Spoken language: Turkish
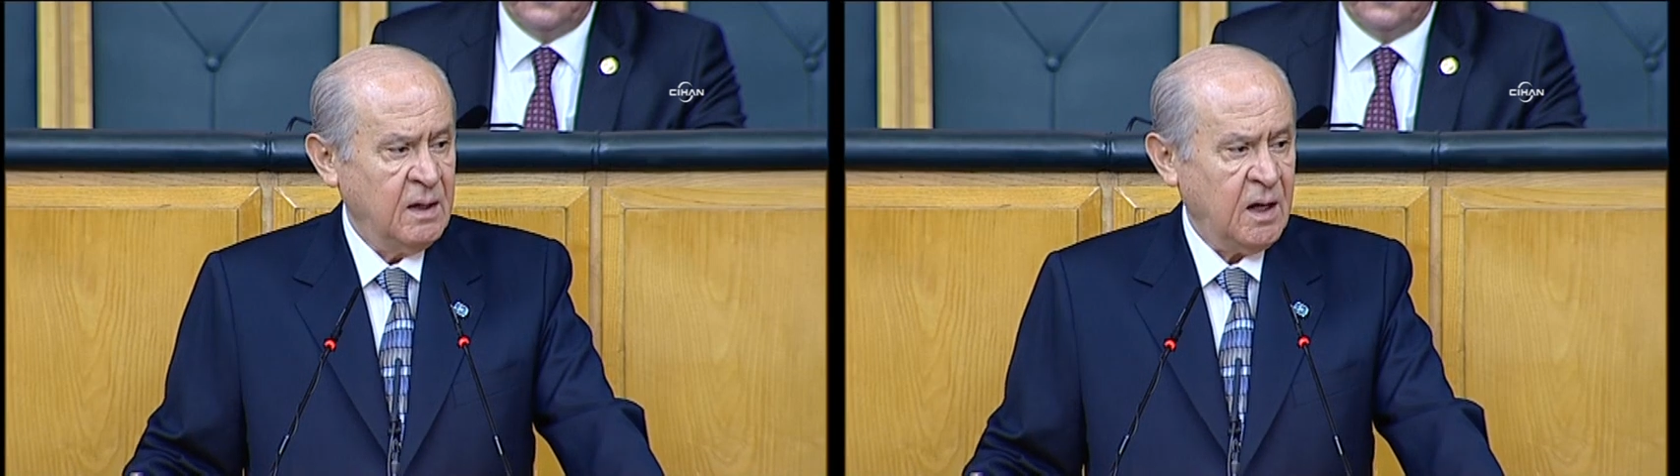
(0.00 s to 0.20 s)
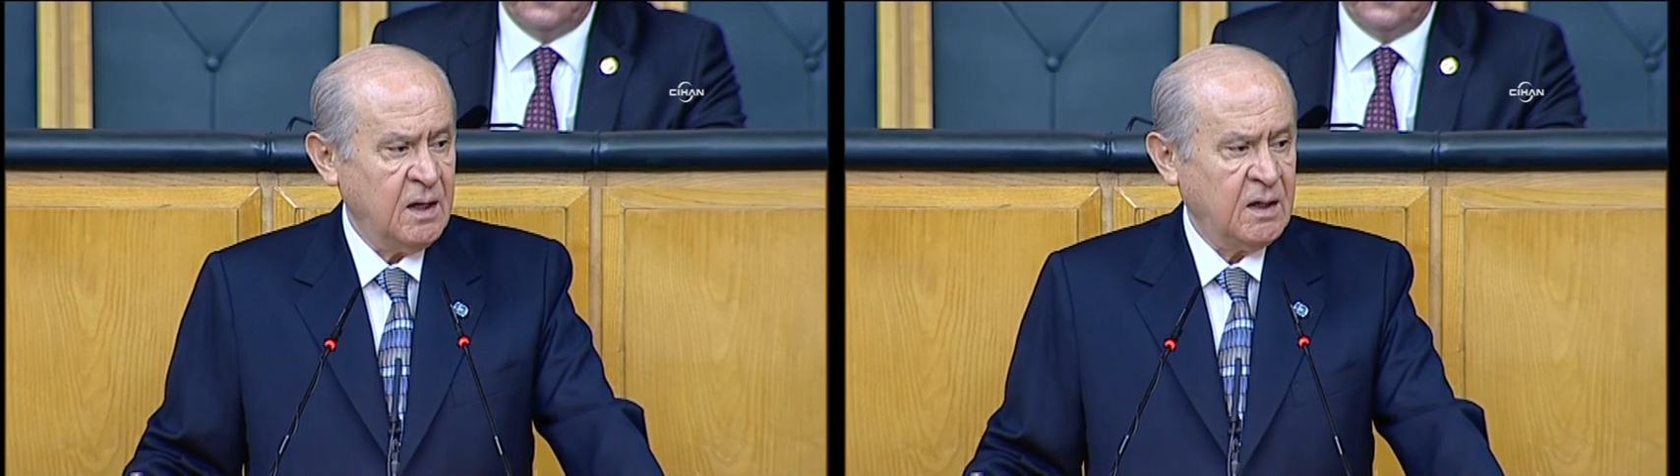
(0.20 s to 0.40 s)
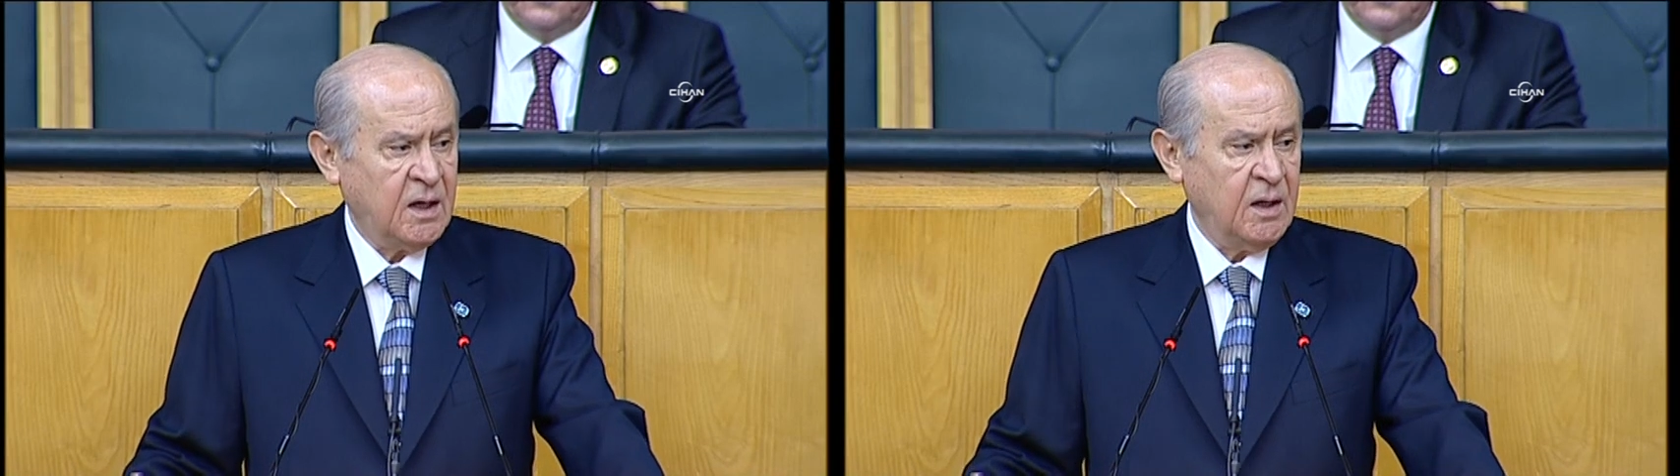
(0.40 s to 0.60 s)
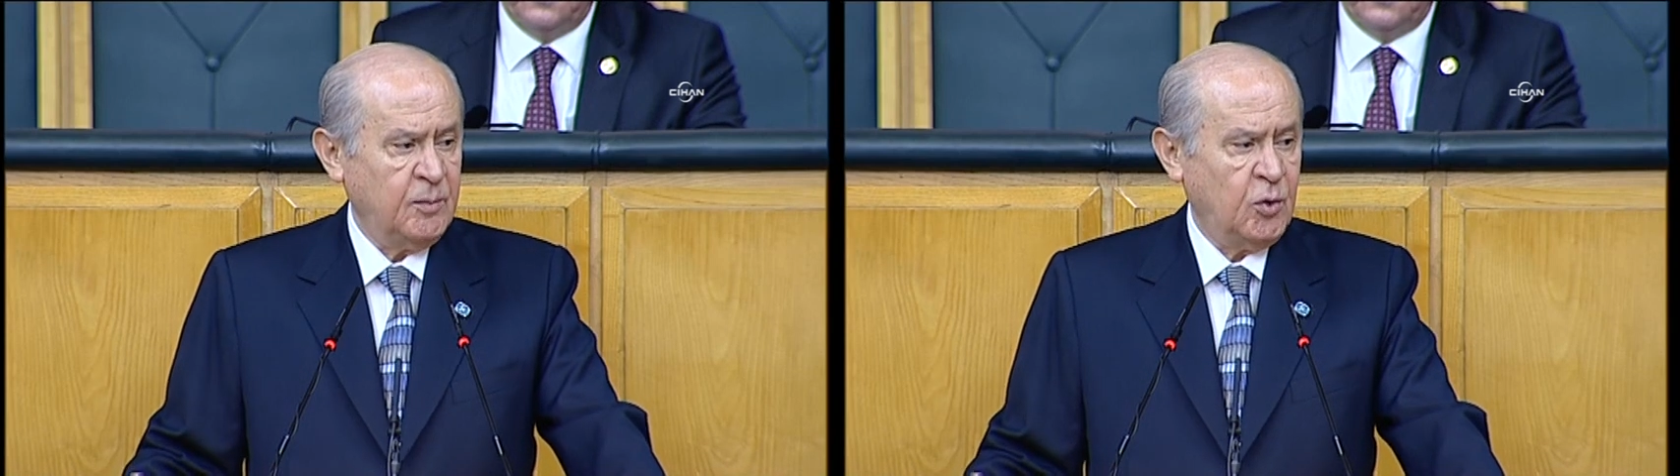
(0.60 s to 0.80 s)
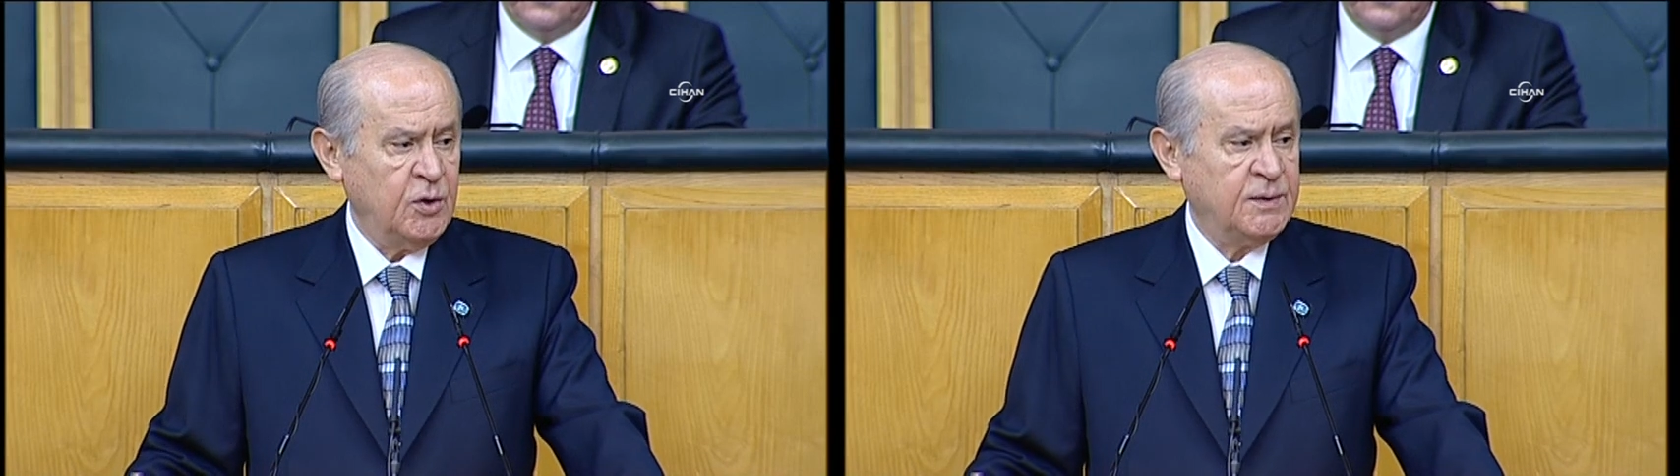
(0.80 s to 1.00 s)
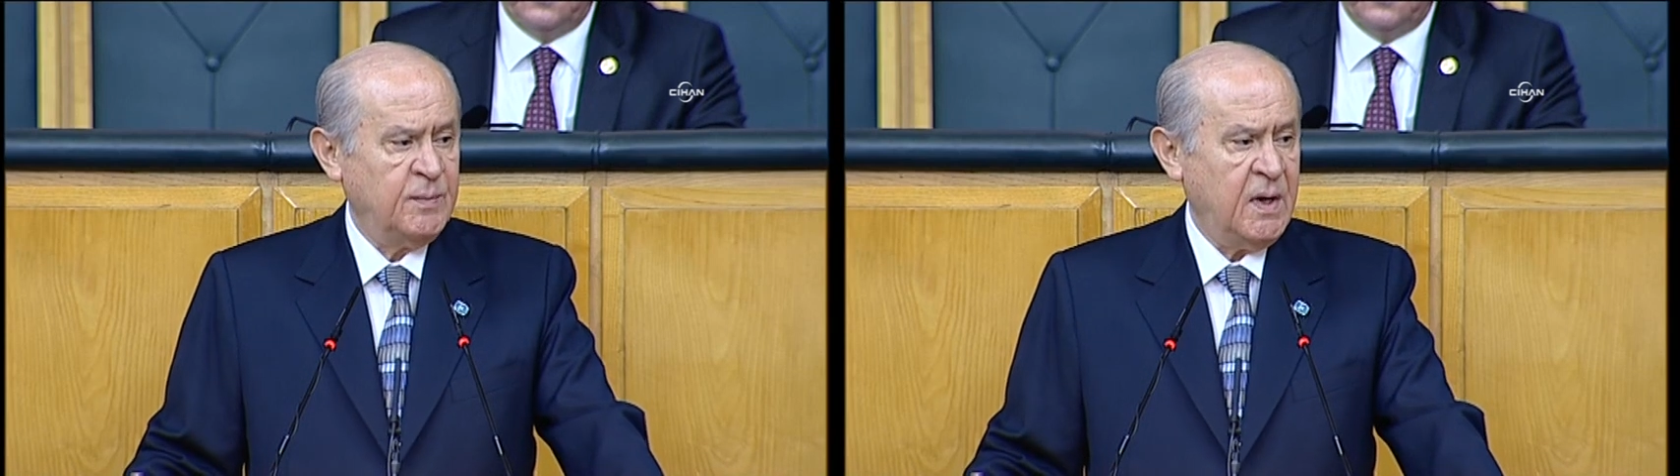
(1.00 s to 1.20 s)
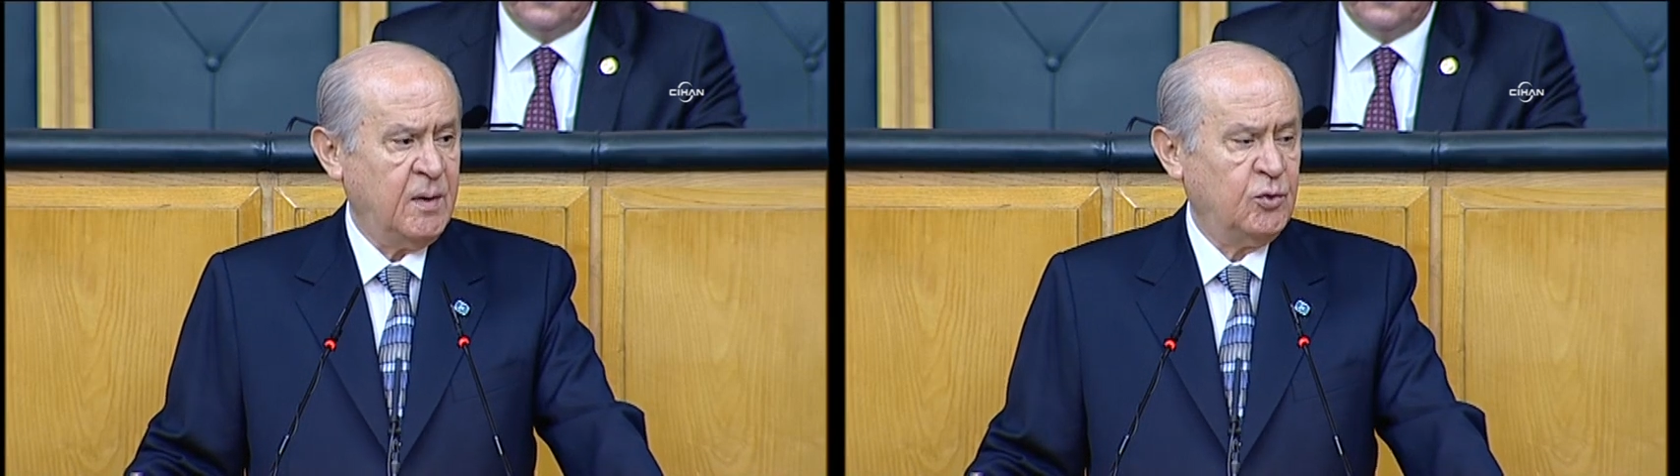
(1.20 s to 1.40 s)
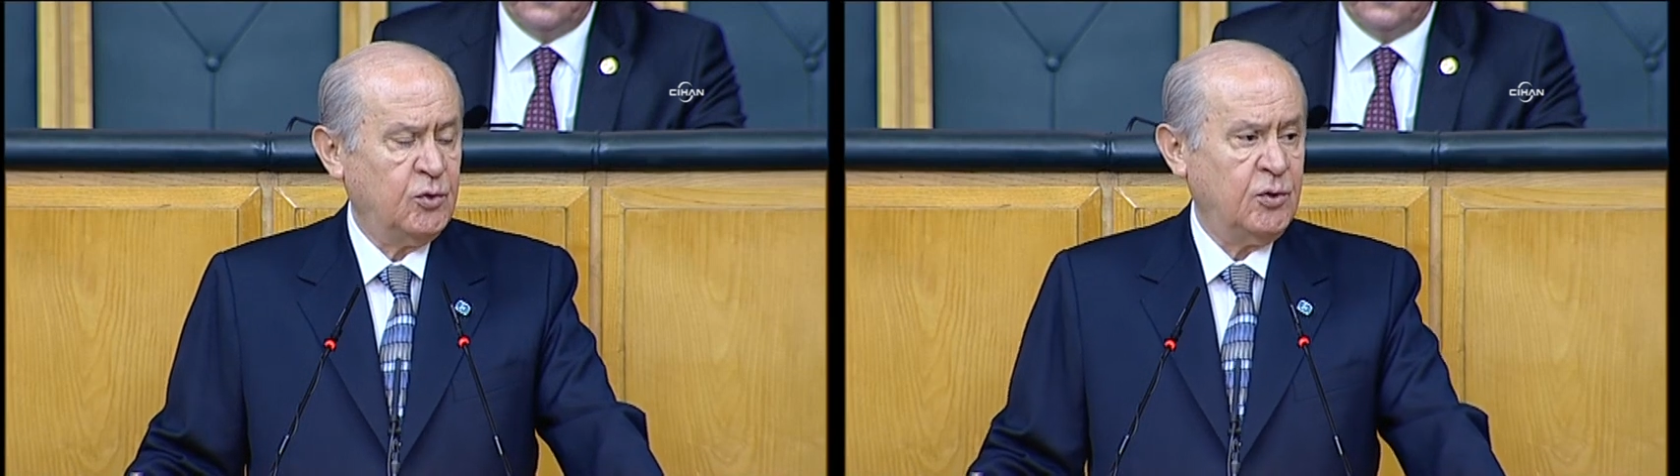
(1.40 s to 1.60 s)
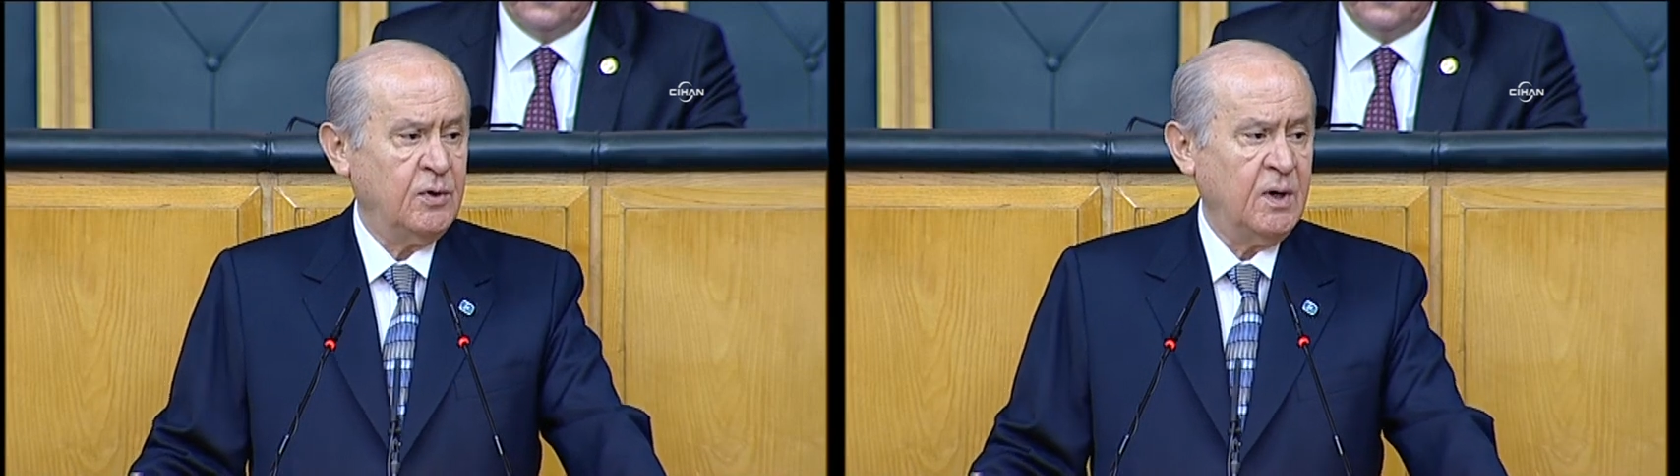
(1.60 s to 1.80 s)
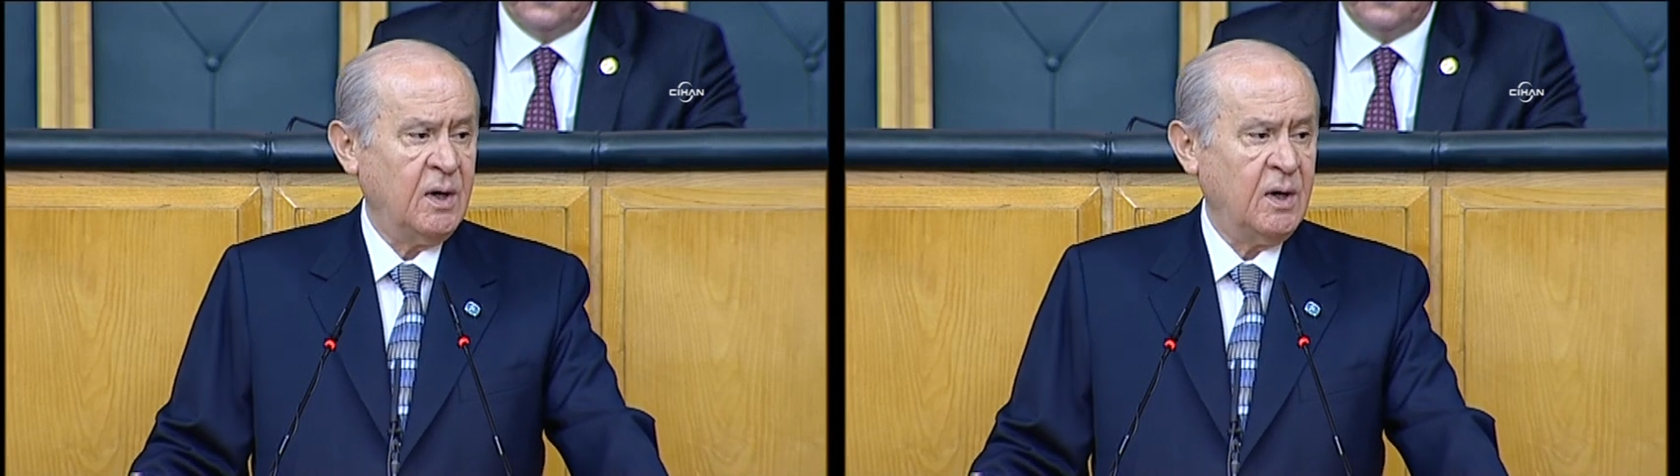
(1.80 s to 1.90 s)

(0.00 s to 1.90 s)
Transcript: Ankaralı polis memuru